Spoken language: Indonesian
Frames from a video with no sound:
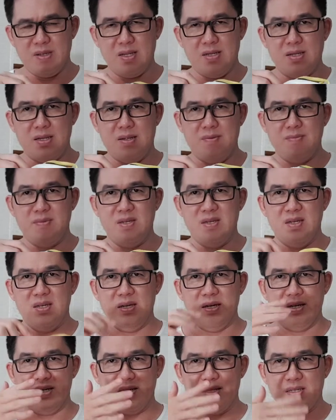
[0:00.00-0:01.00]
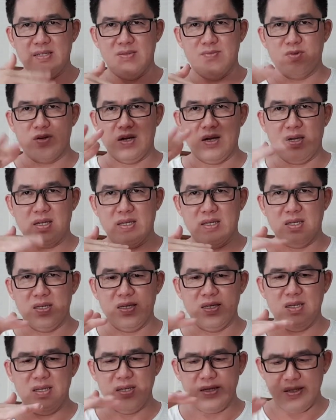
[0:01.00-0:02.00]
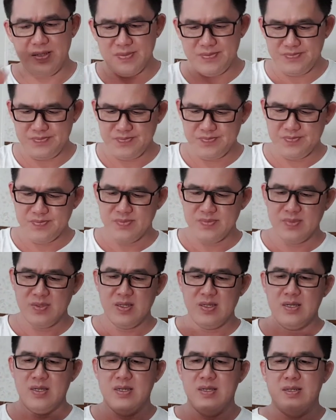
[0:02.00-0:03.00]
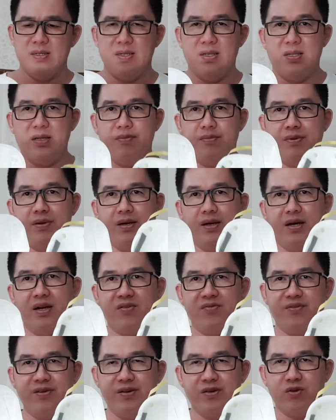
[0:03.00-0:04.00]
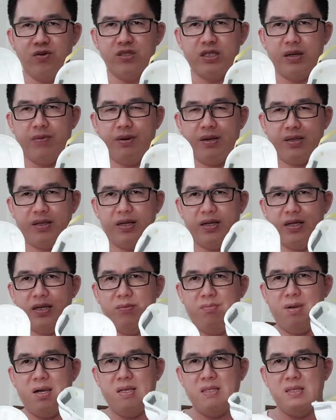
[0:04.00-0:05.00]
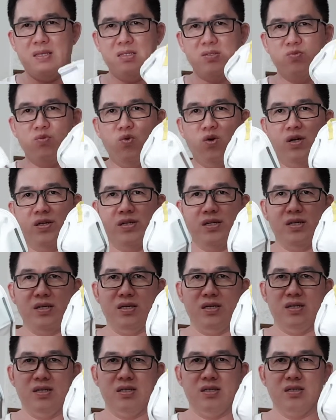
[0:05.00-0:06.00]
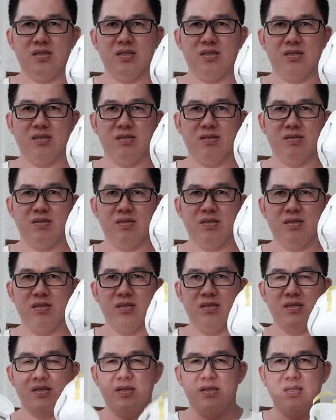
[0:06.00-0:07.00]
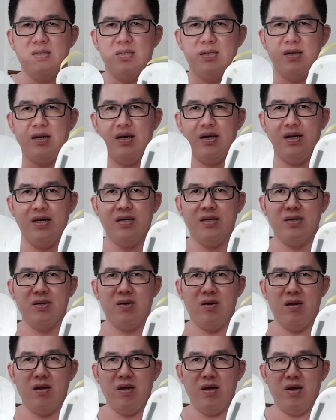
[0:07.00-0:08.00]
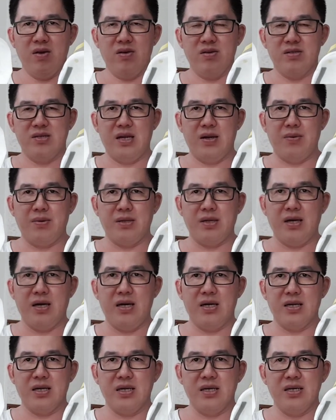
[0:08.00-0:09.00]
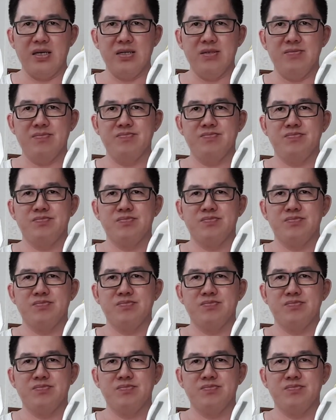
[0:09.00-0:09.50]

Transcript: bagian dalamnya ya kita jemur lagi jadi biar virus dan bakterinya mati semuanya ya oleh sinar matahari